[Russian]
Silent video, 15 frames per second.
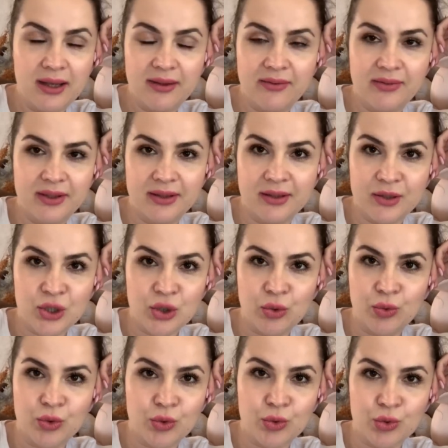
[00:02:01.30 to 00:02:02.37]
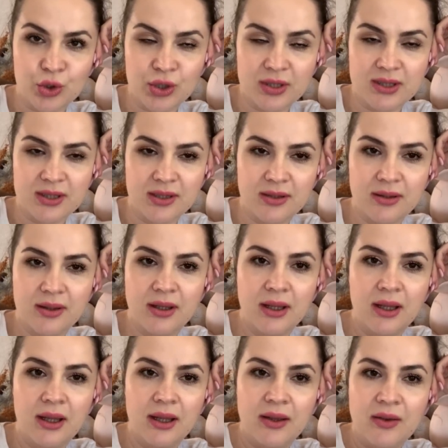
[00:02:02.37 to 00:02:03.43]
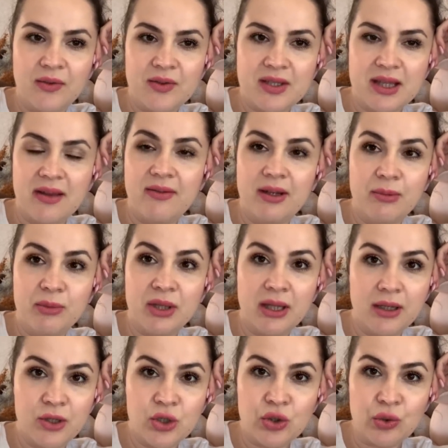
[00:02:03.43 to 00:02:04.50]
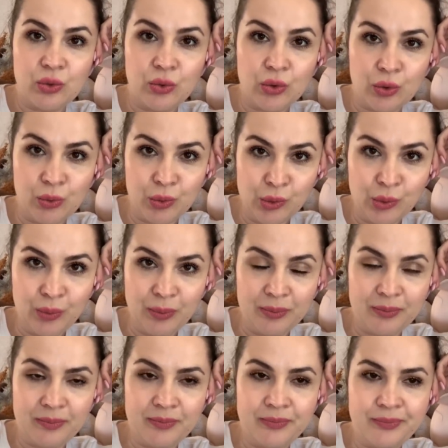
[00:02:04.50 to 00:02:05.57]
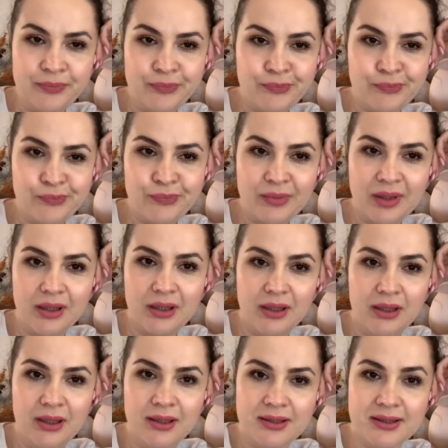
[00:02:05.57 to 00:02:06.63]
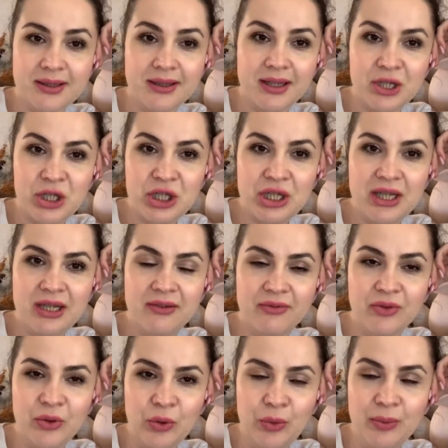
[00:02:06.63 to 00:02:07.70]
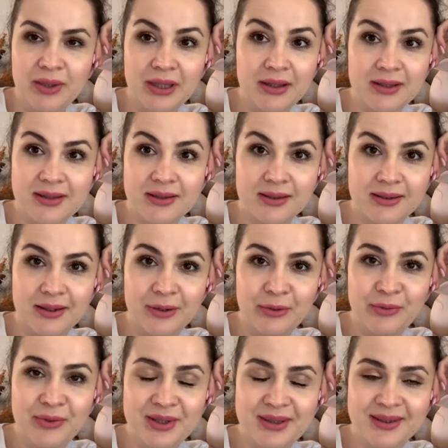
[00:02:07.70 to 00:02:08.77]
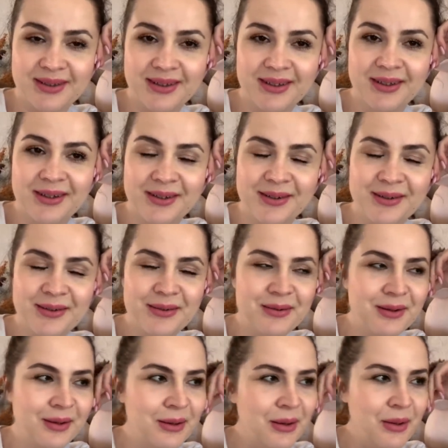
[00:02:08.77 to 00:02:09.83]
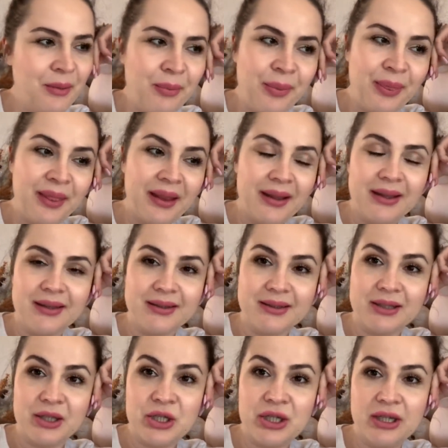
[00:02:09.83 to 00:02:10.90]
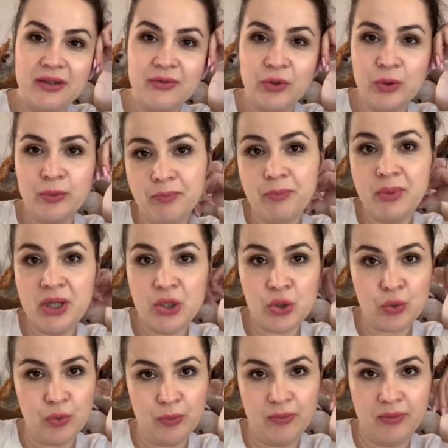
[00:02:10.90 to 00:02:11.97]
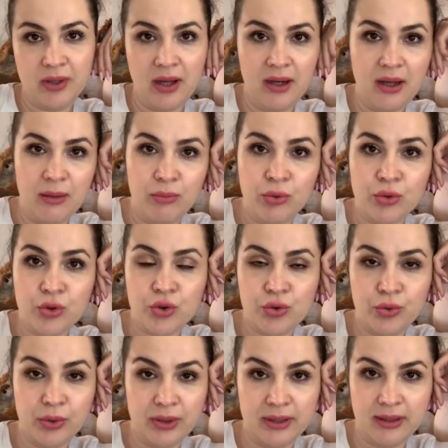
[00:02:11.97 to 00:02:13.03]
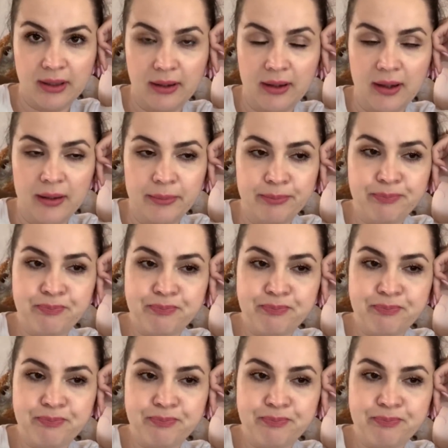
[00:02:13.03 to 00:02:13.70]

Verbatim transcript: видно, что он рушится, вставили металлическую трубу и затащили в дом, это я с окна увидела, и затащили в дом печку а буржуйка такая.